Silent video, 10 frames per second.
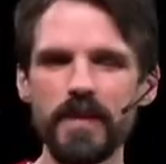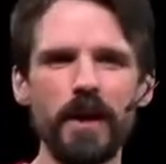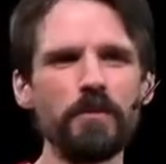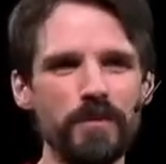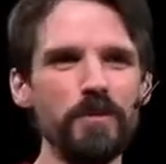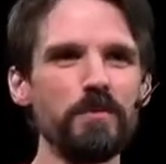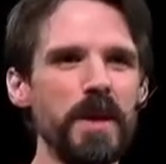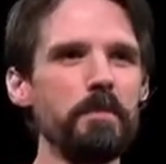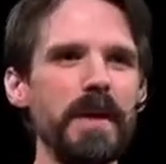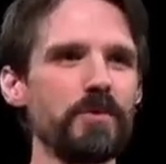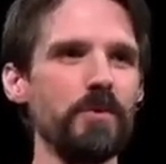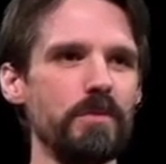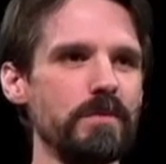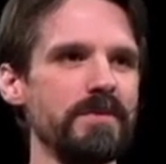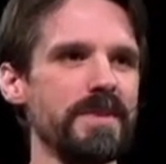nous, on n'aime pas trop
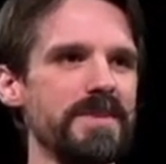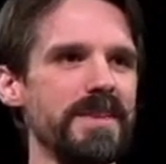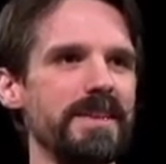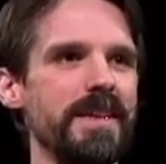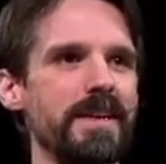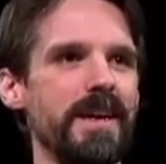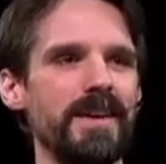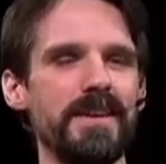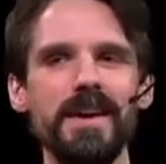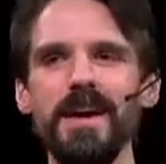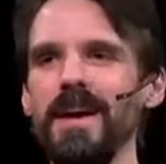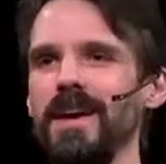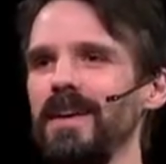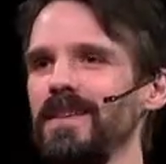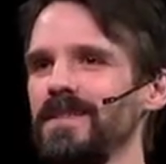euh, cette idée-là.
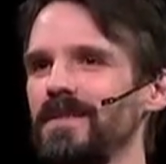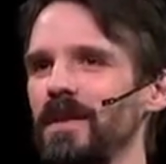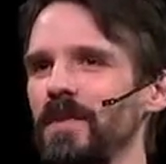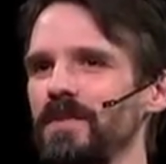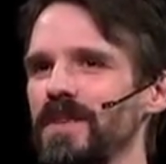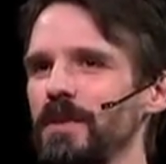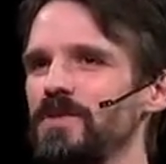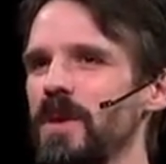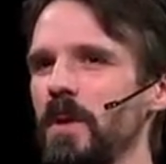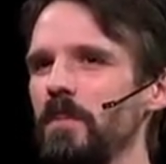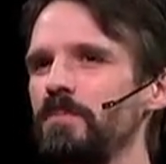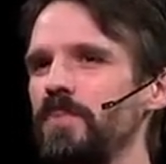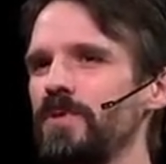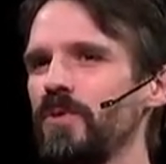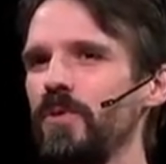Euh, euh, ça nous semble un peu
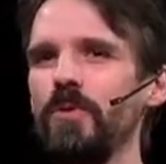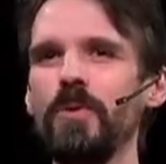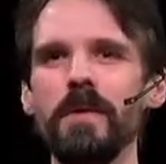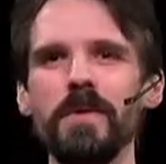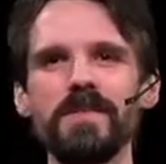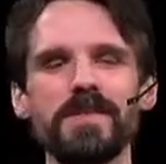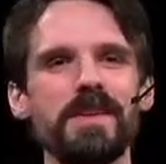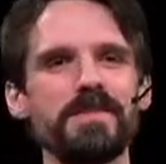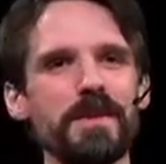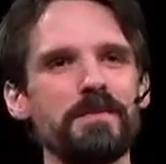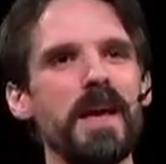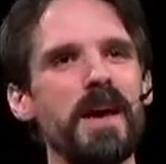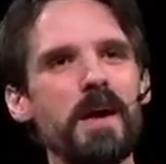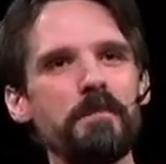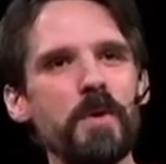trop... Ben,
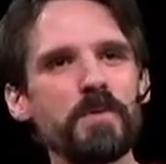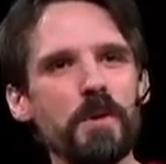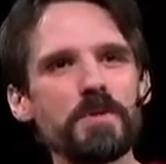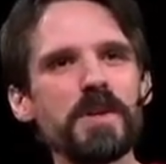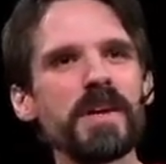on, dirait